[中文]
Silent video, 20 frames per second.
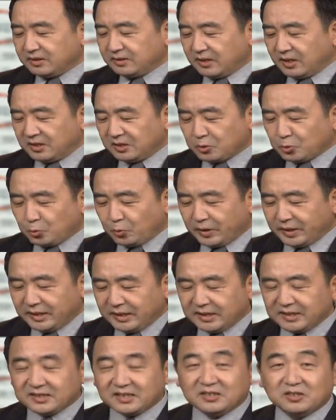而诡
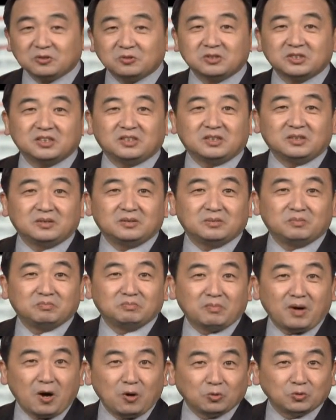异的就是
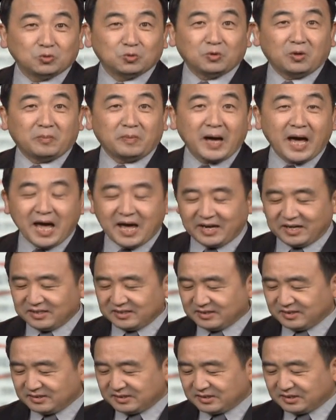毛左派
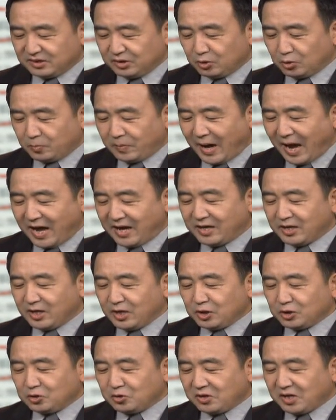和自由派
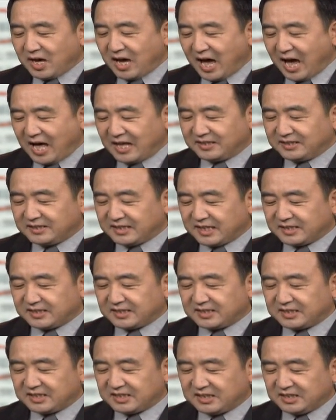却罕见的
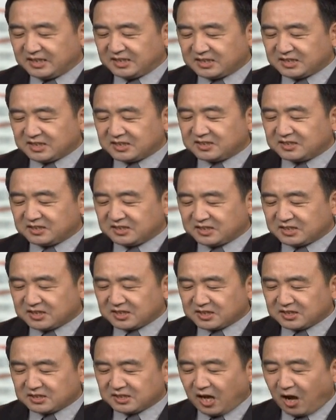齐声
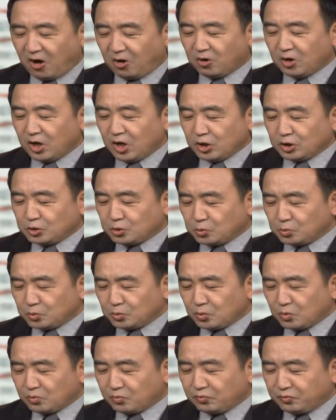声讨中
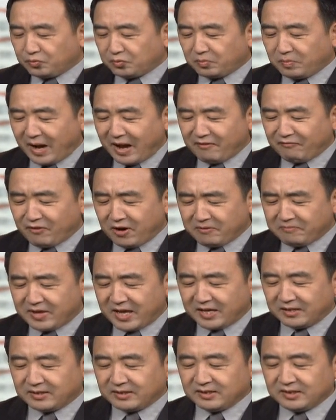共腐败方
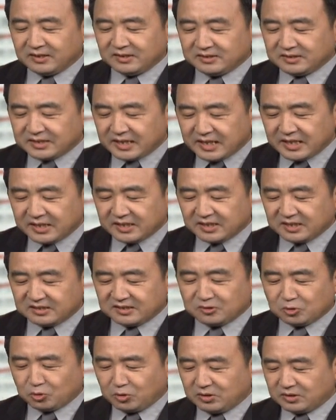面这
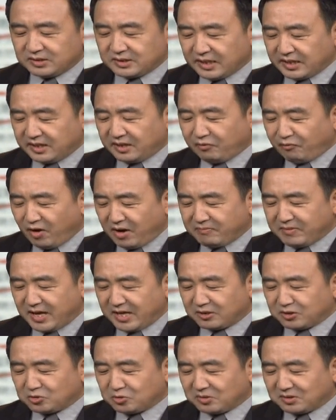一方面
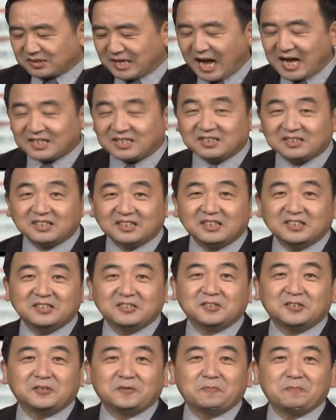所达成的一
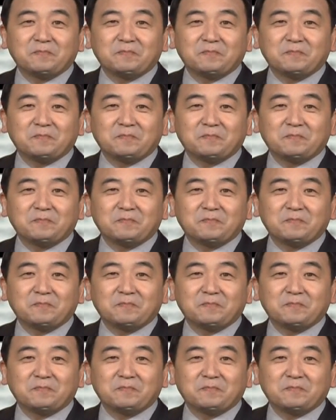致。